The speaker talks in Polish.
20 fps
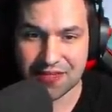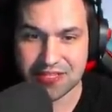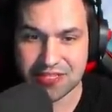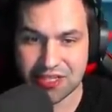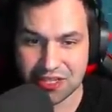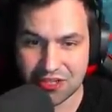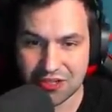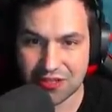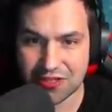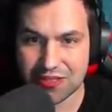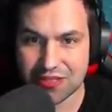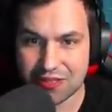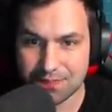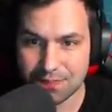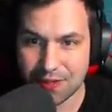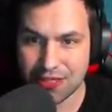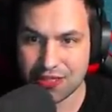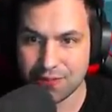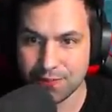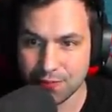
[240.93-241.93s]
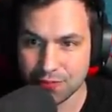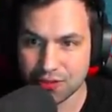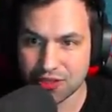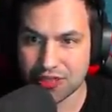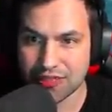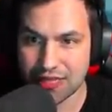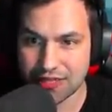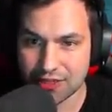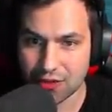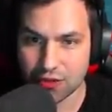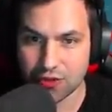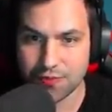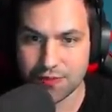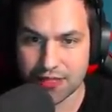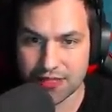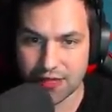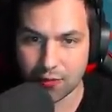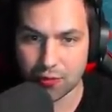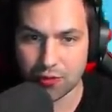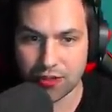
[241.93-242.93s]
z, z 5,5 trzeba dać. Chodź
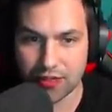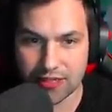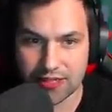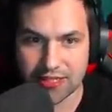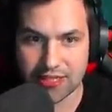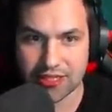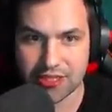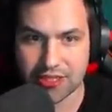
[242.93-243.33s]
Miki na łódkę, jesteś?